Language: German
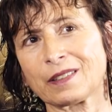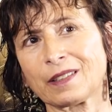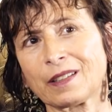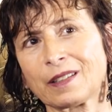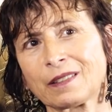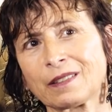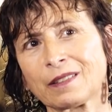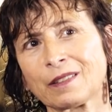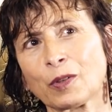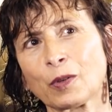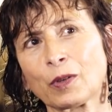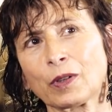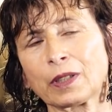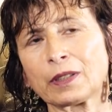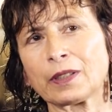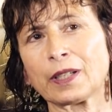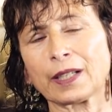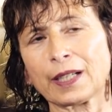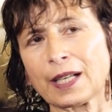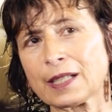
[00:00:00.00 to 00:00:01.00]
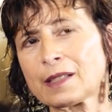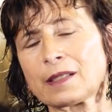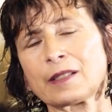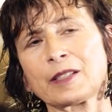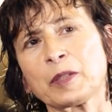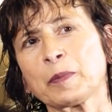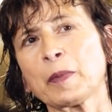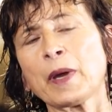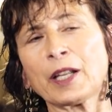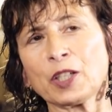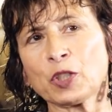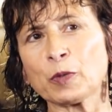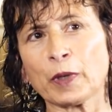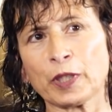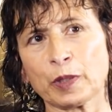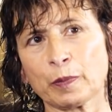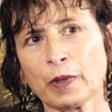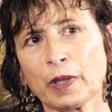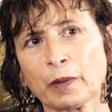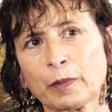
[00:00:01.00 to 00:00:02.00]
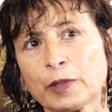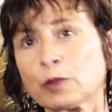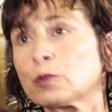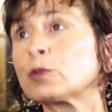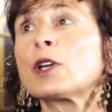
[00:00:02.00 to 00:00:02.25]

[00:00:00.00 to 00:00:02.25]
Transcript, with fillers: dann noch in der Gasse nicht mehr ansprechbar bin